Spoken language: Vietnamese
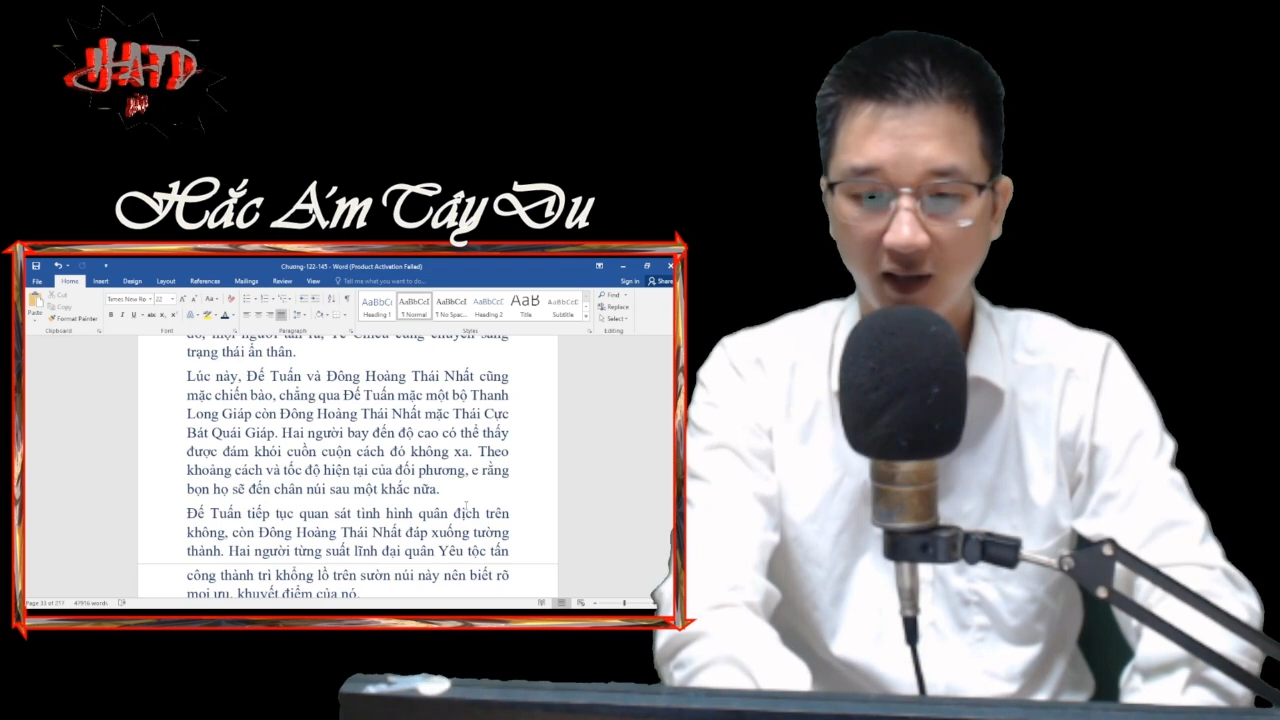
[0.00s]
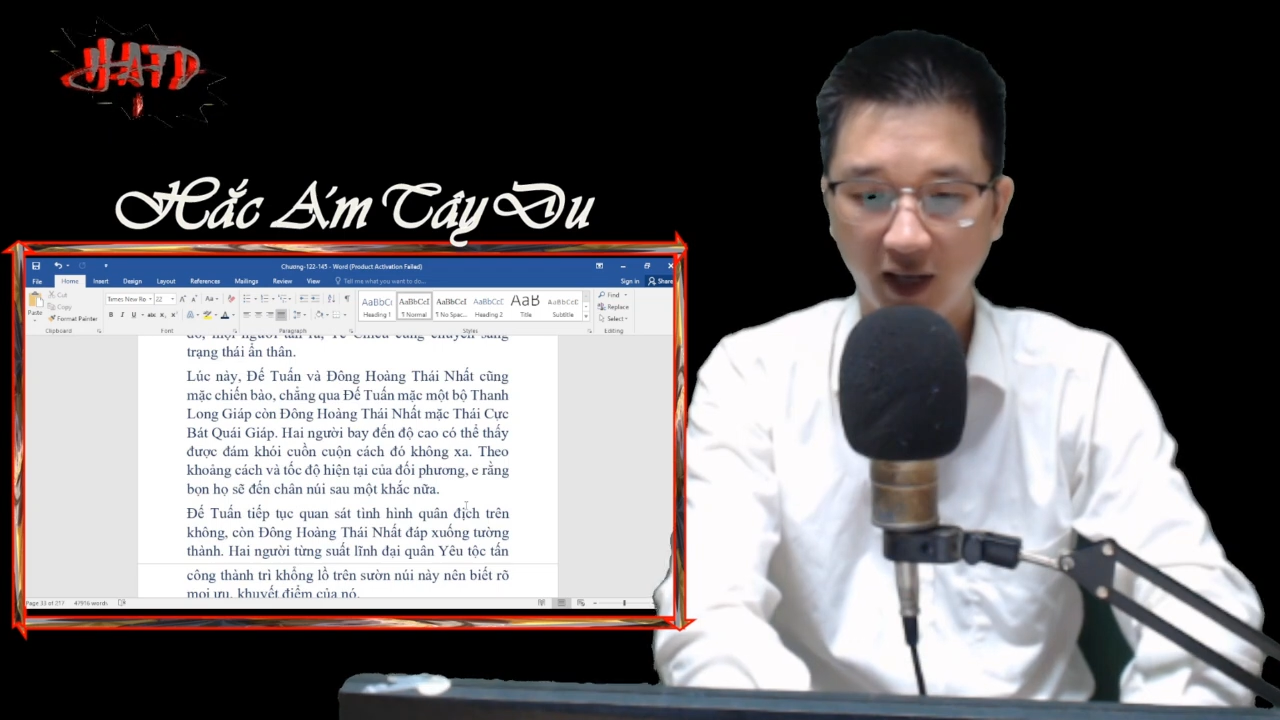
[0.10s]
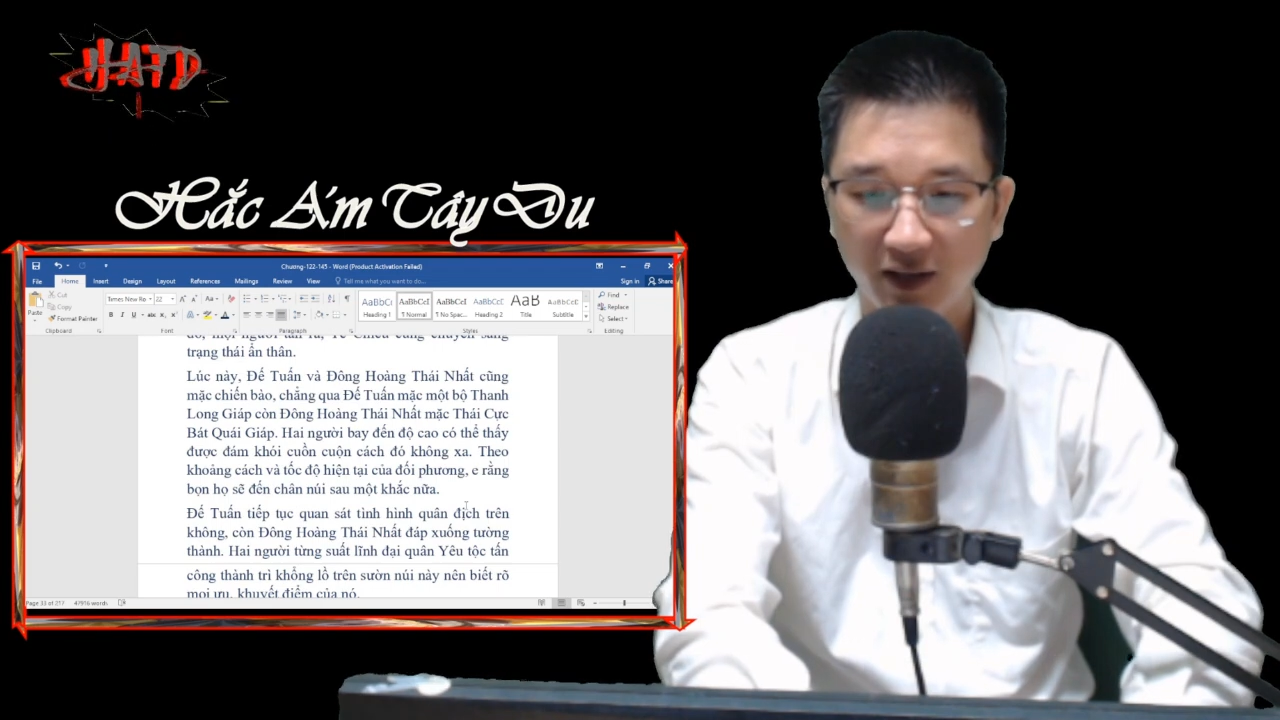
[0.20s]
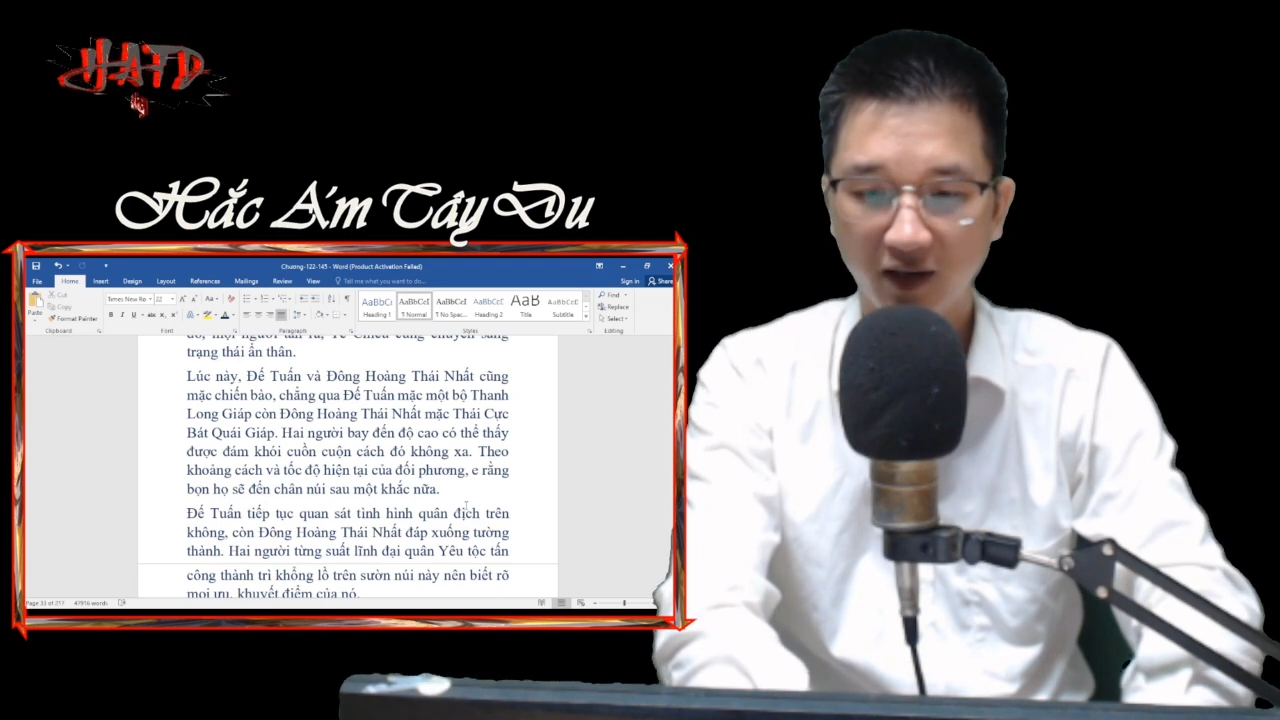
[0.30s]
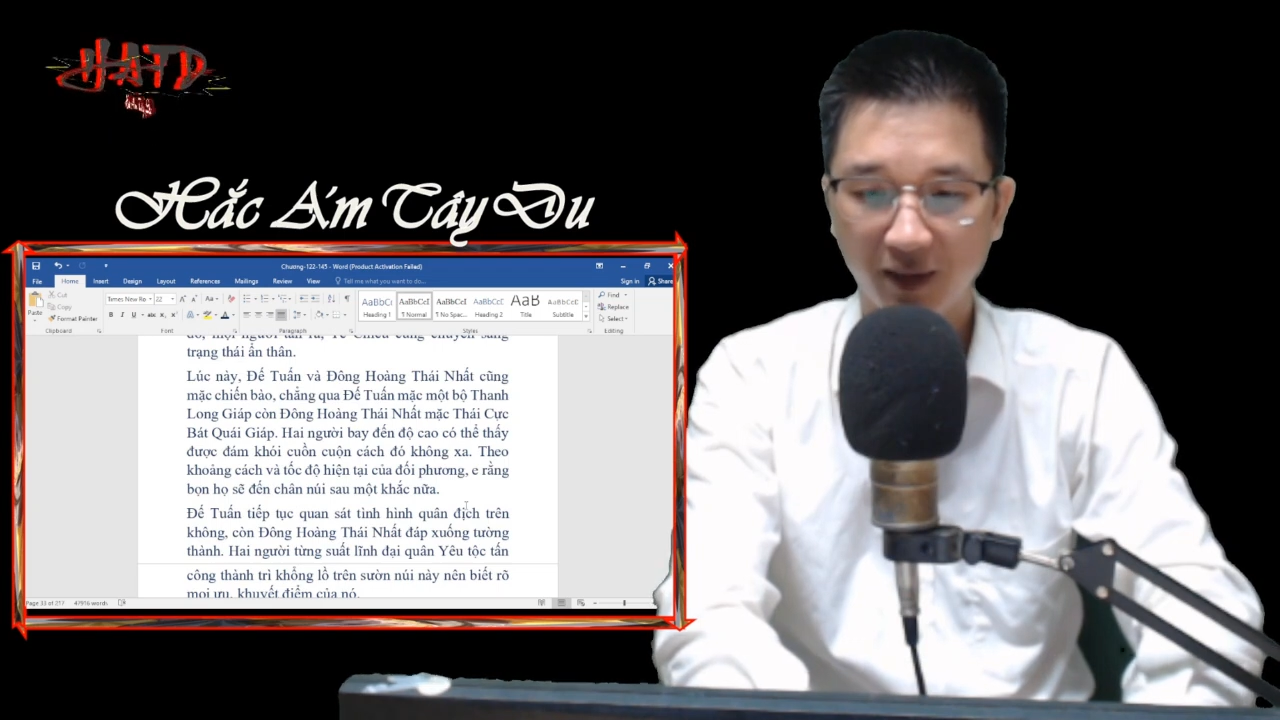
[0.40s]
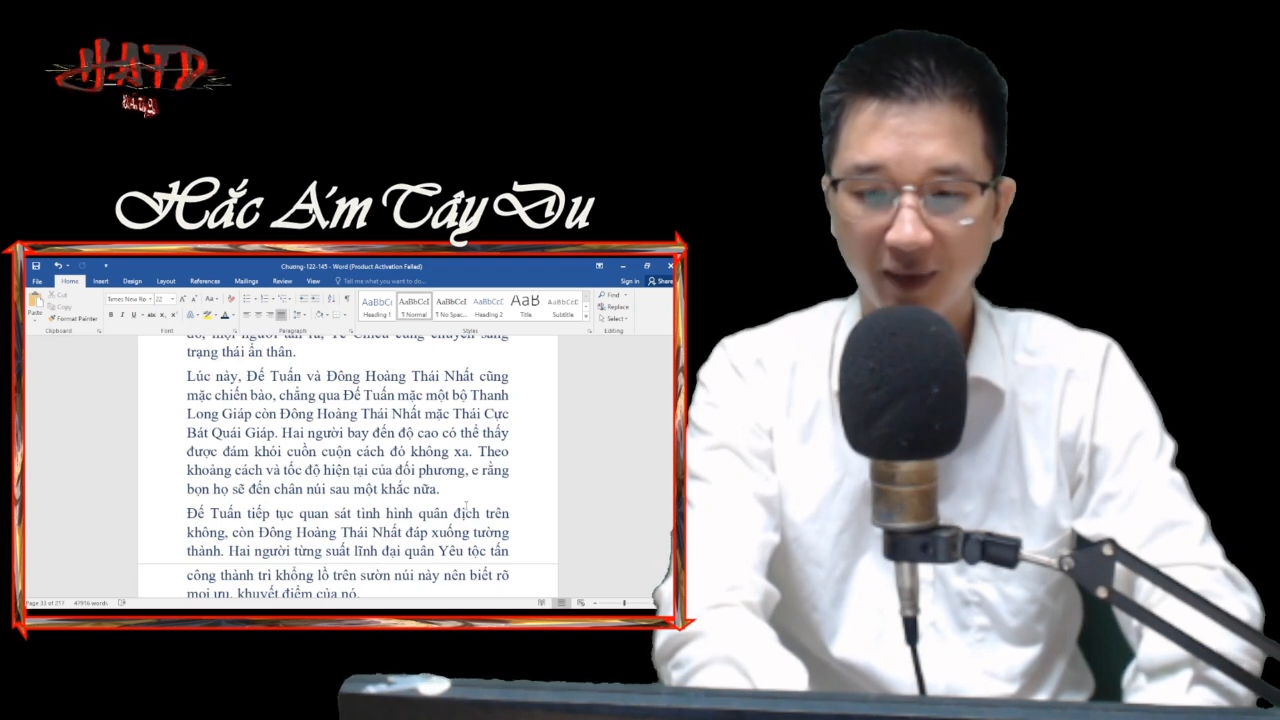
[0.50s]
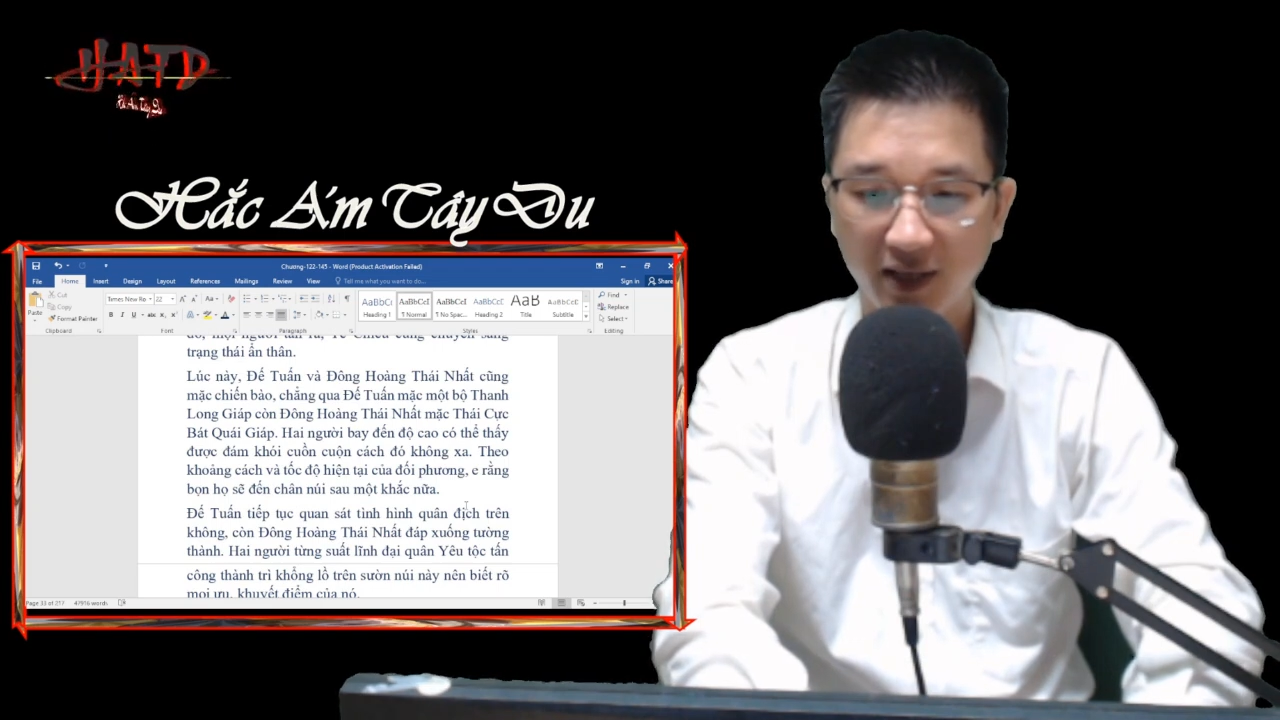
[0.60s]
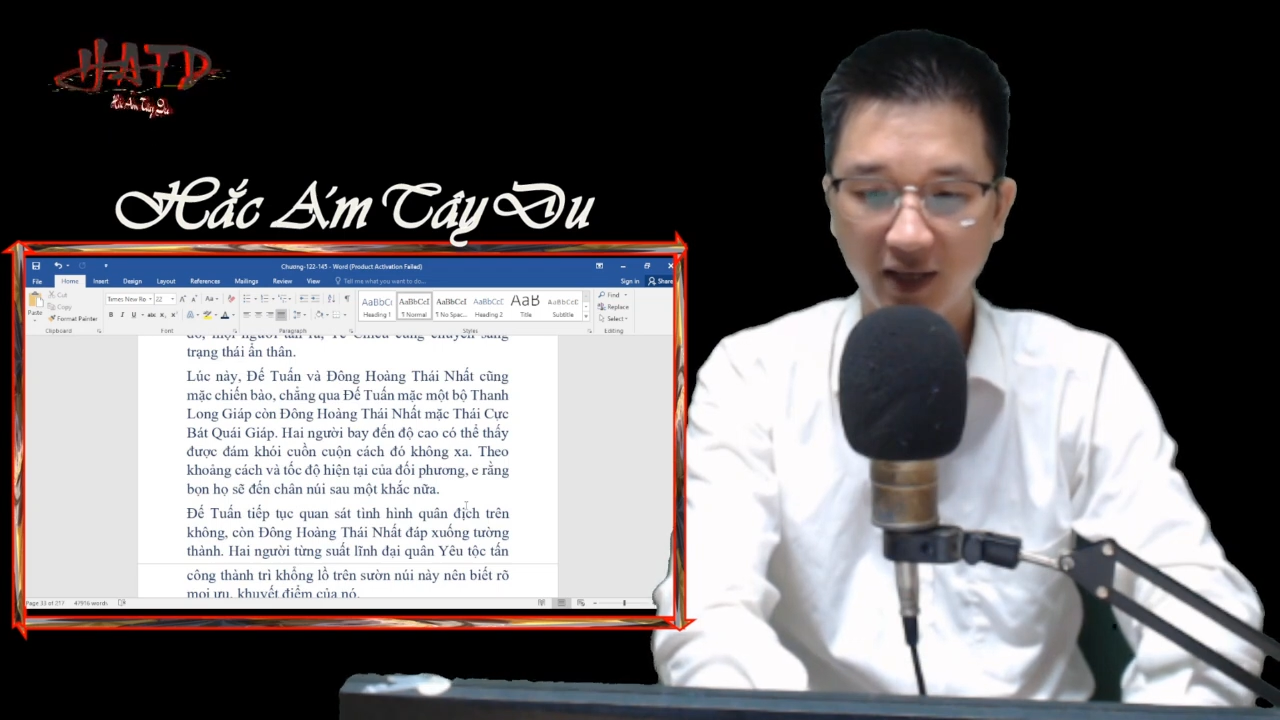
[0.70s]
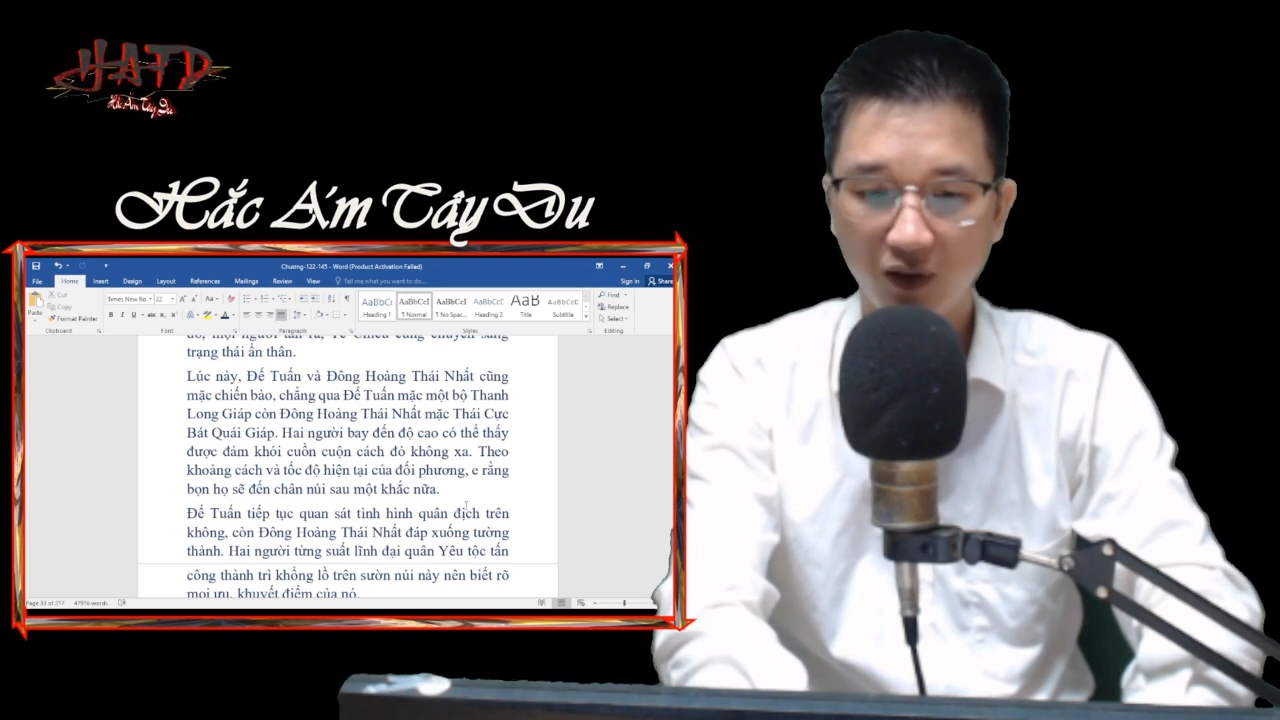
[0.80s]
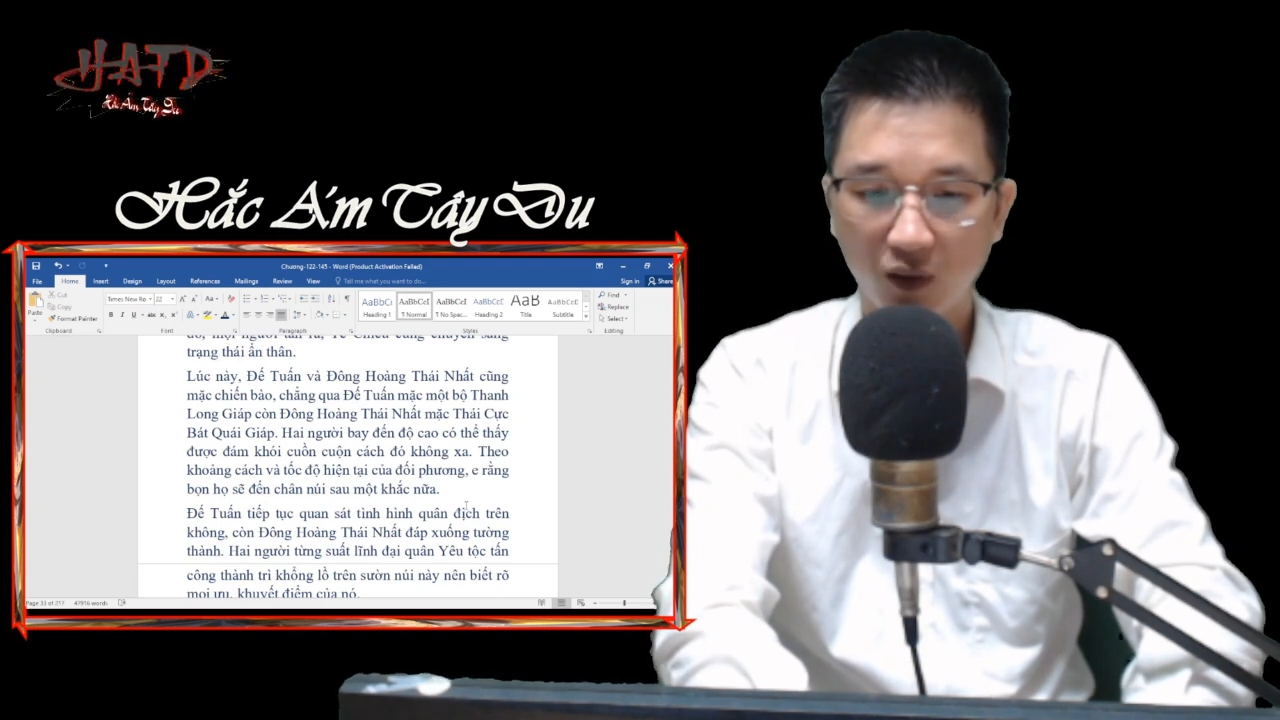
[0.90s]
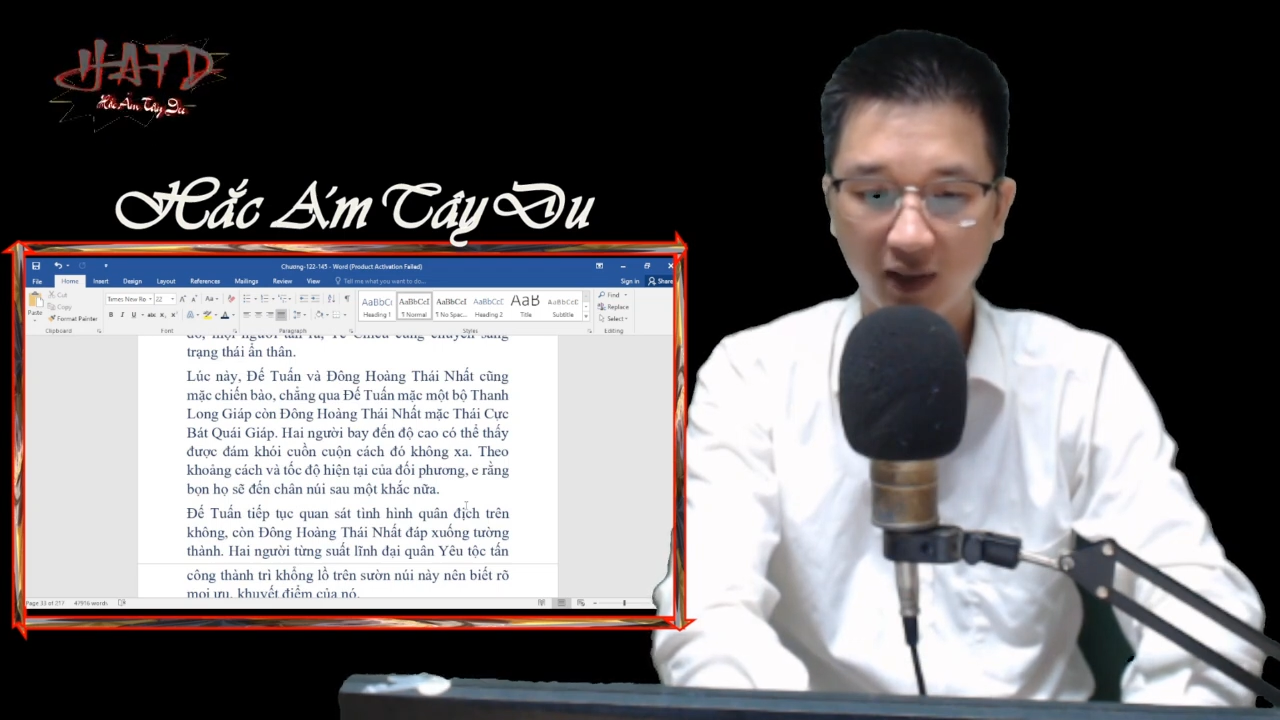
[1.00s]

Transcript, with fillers: Hai người bay đến độ